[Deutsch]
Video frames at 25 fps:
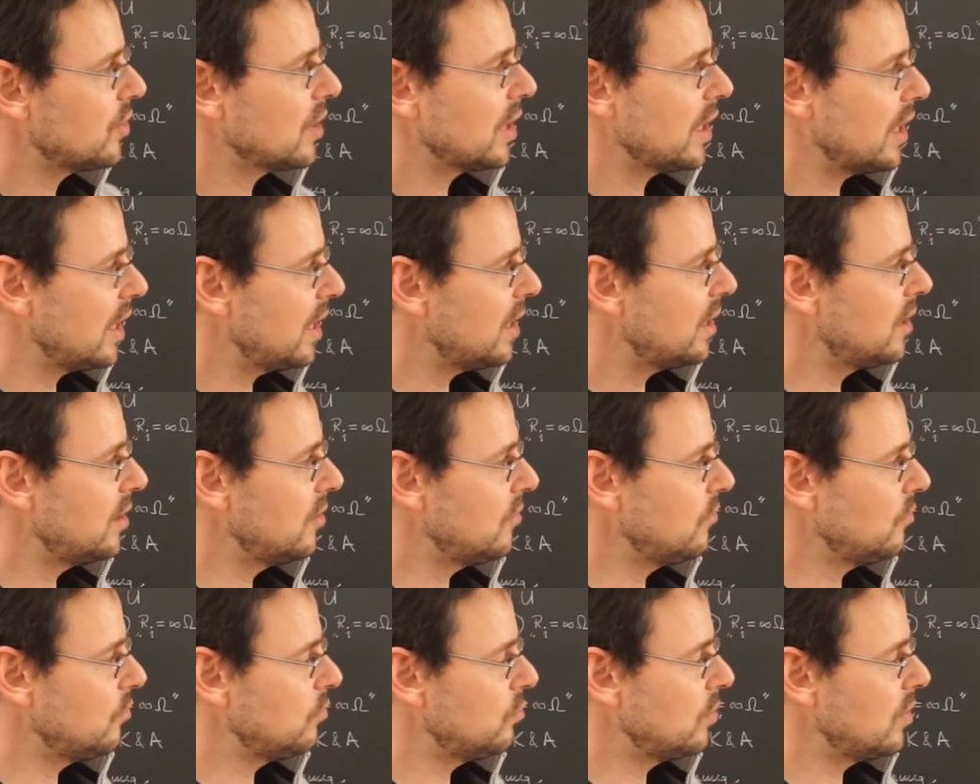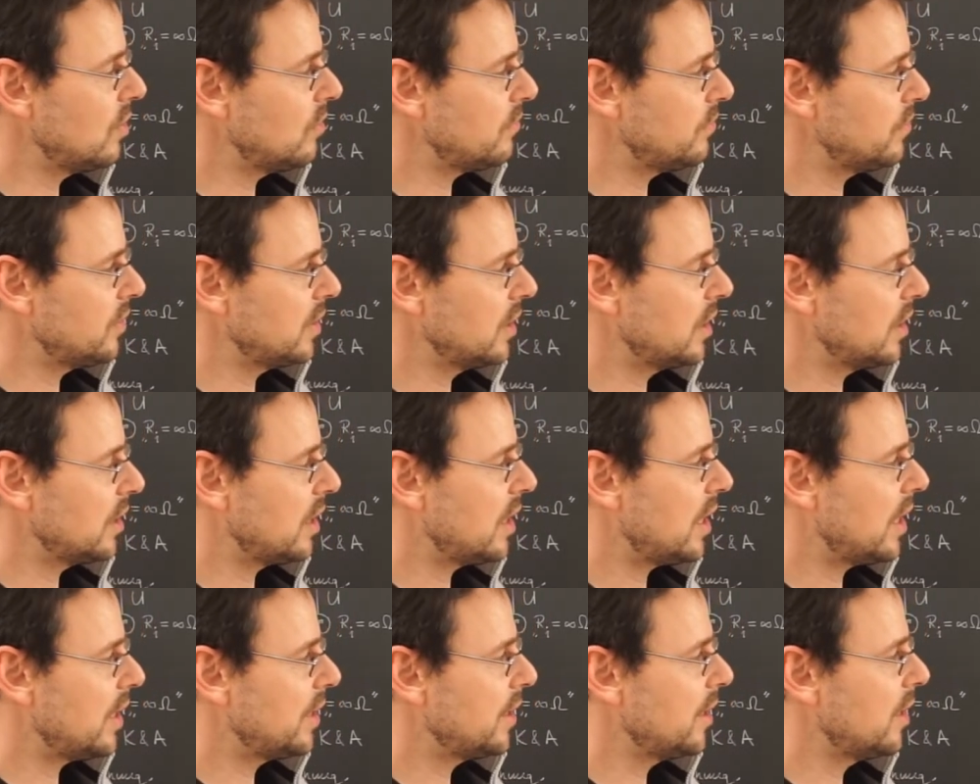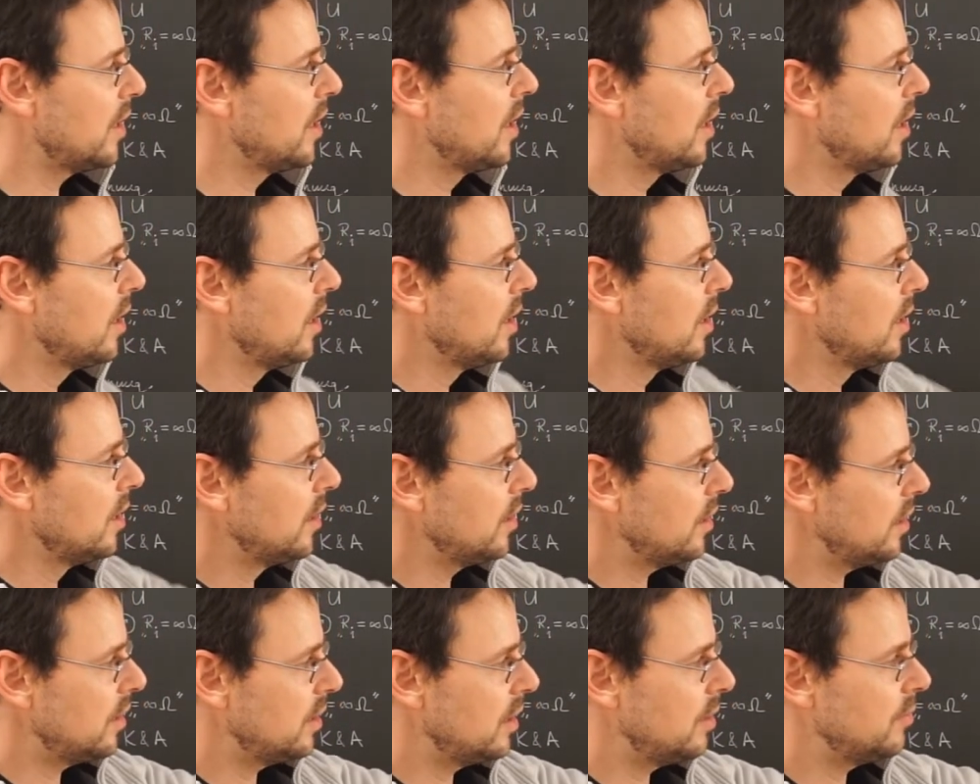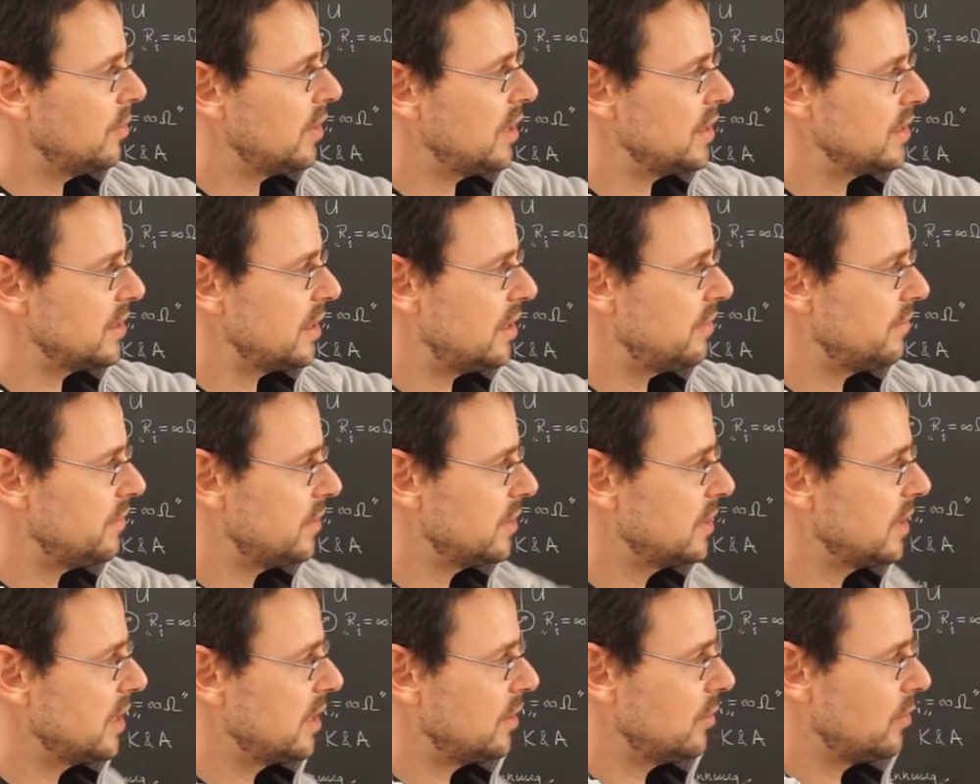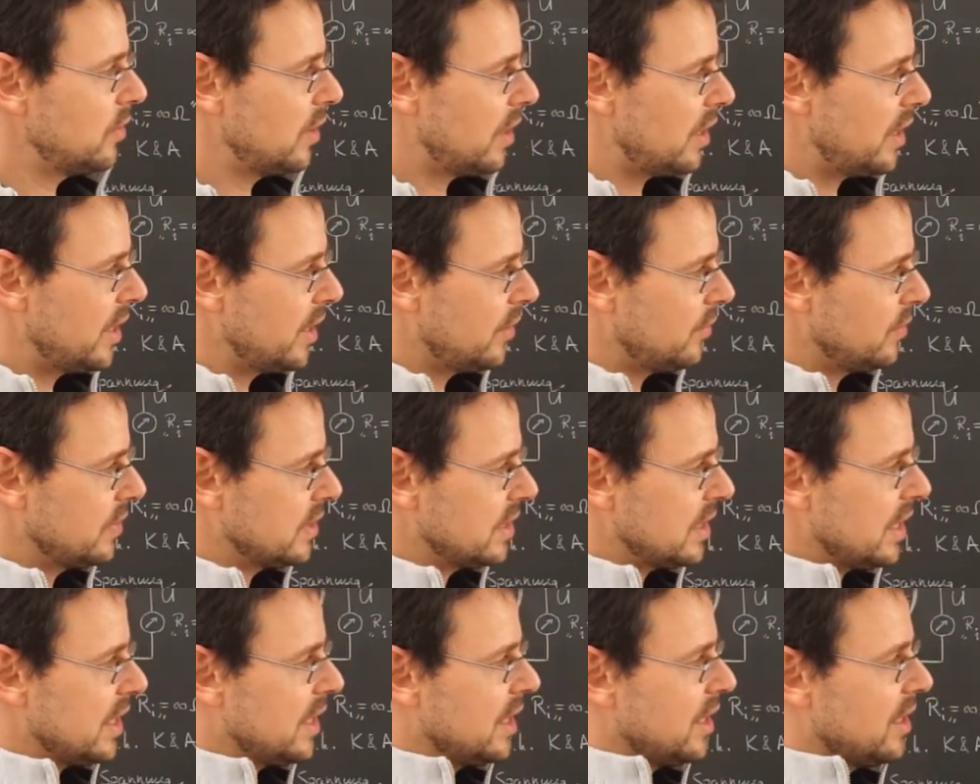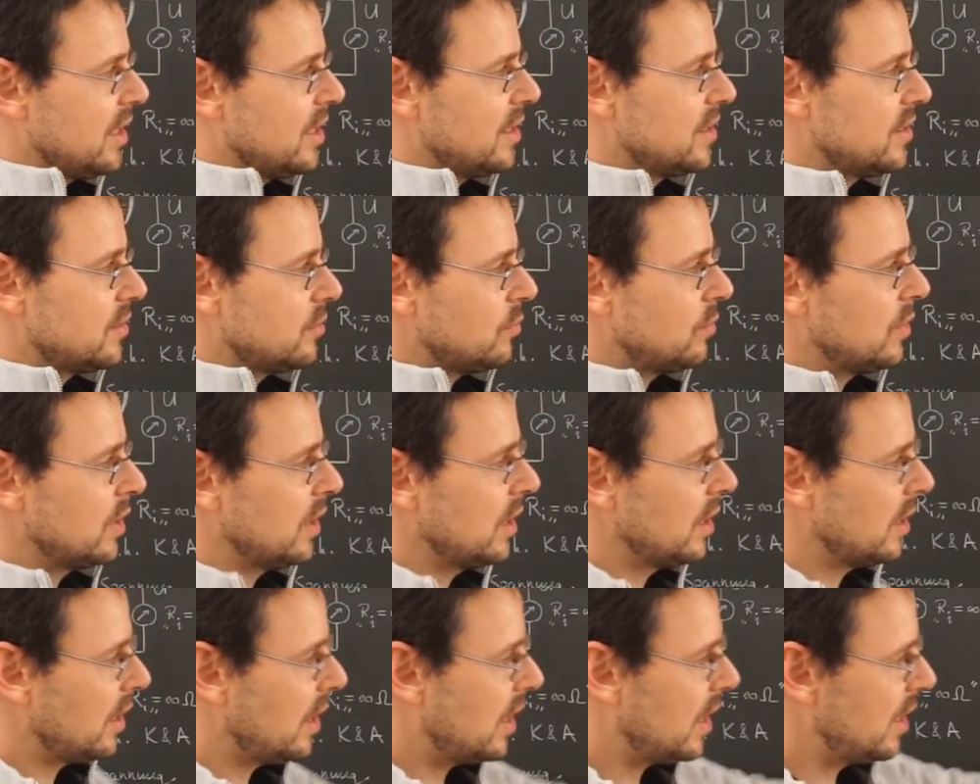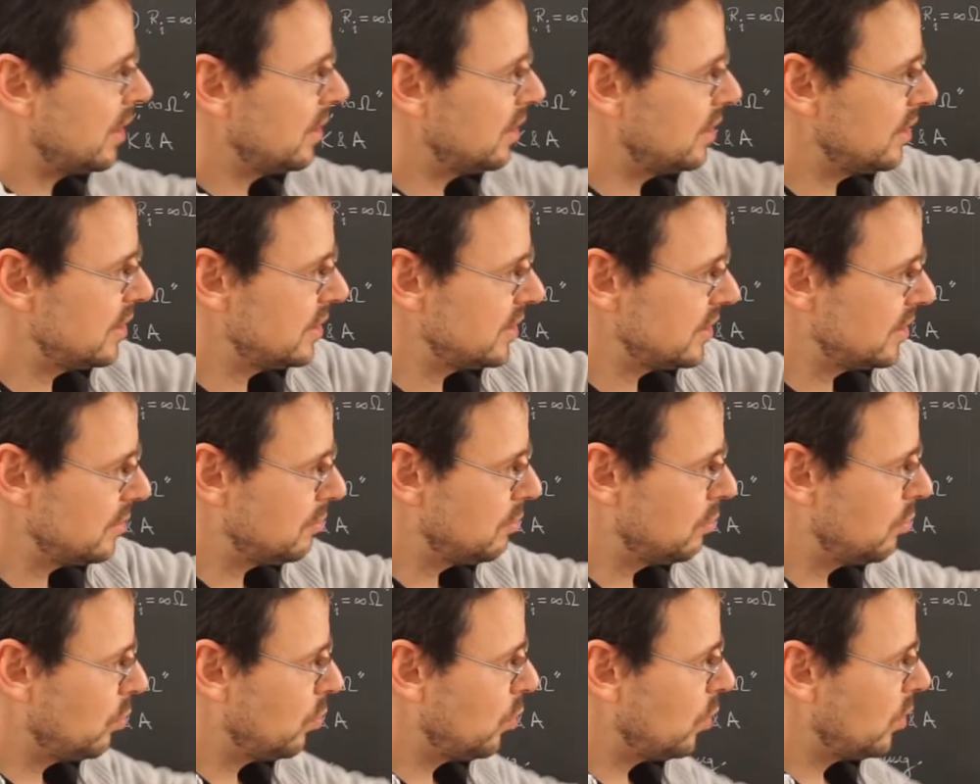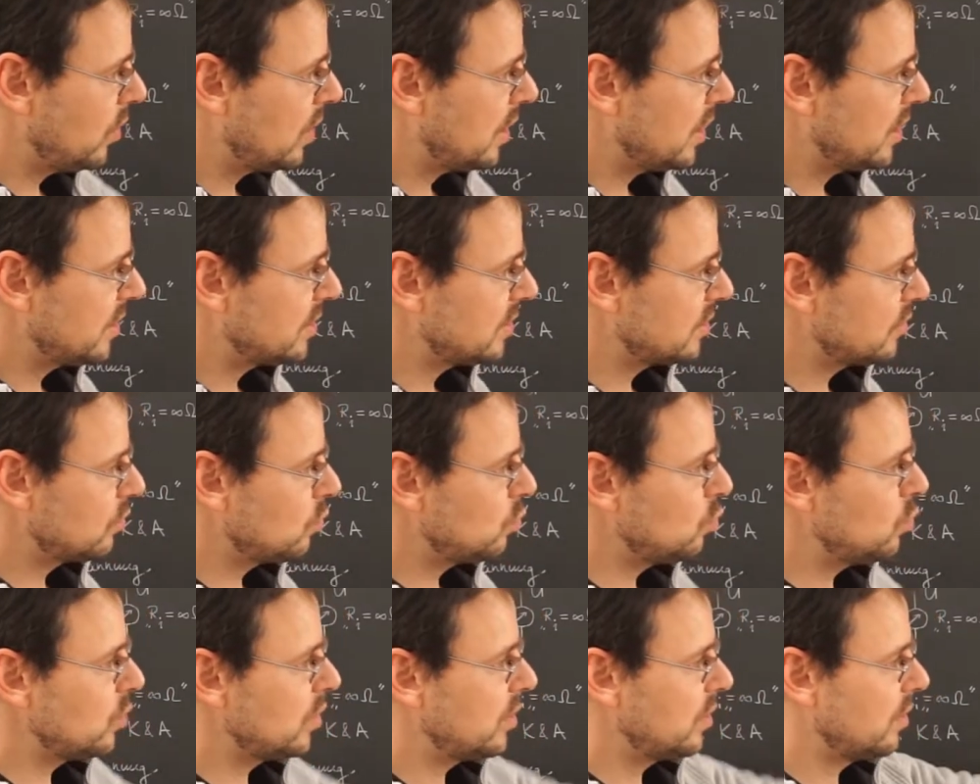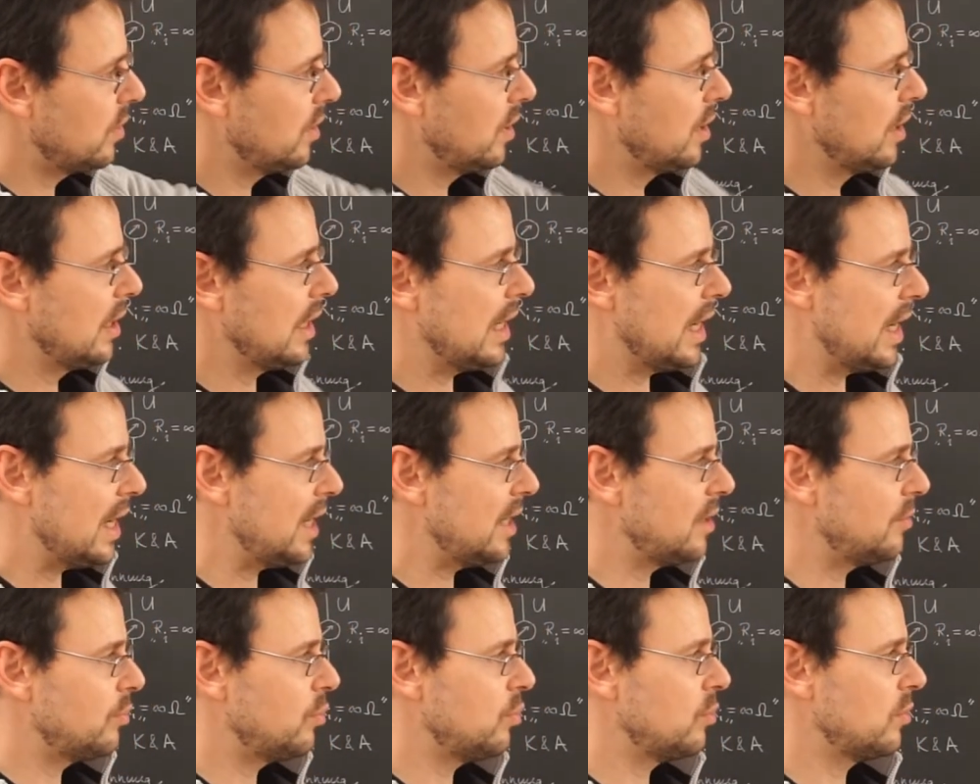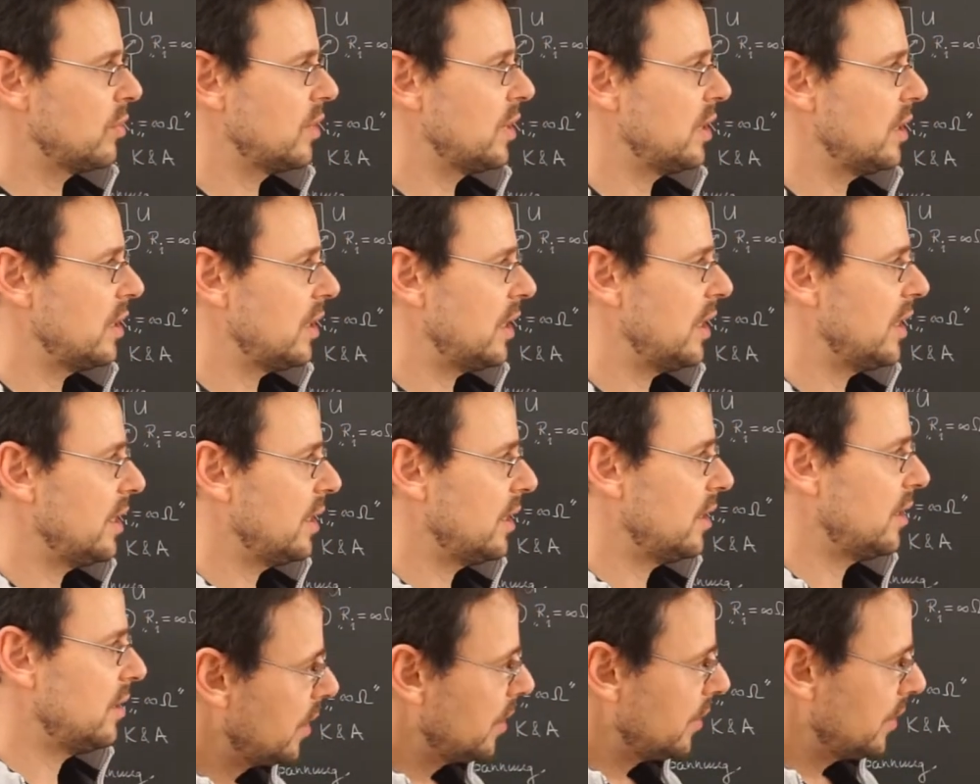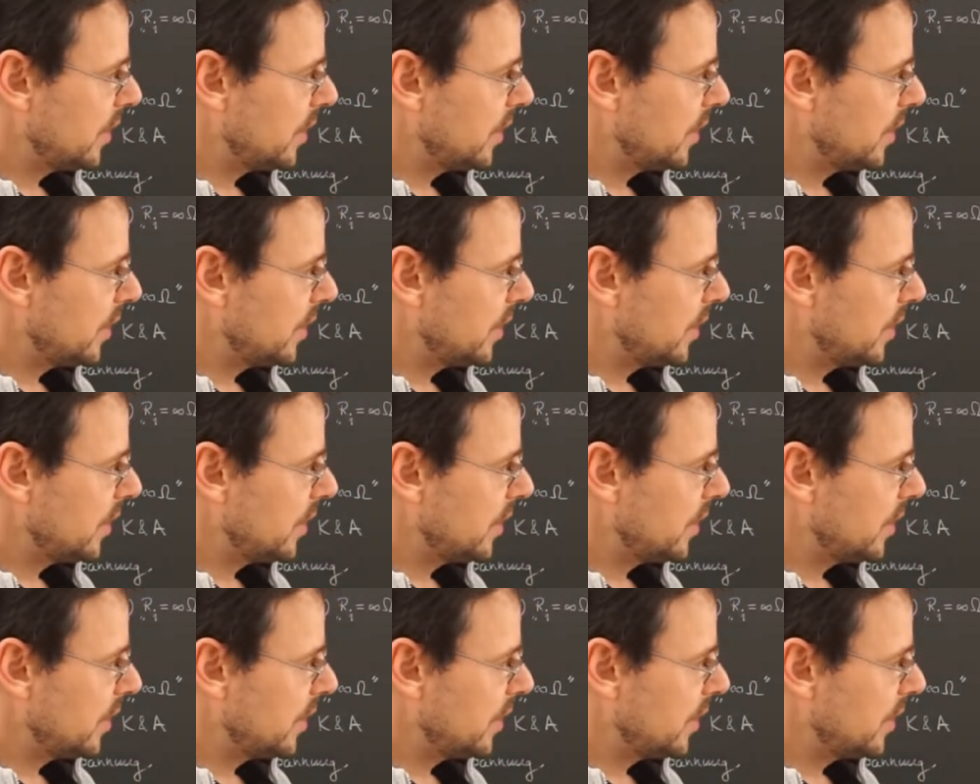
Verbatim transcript: relativ gut auf einer Geraden. Ihr nehmt also einfach das Geodreieck und zeichnet jetzt so eine Gerade, dass die möglichst gut alle Punkte erreicht.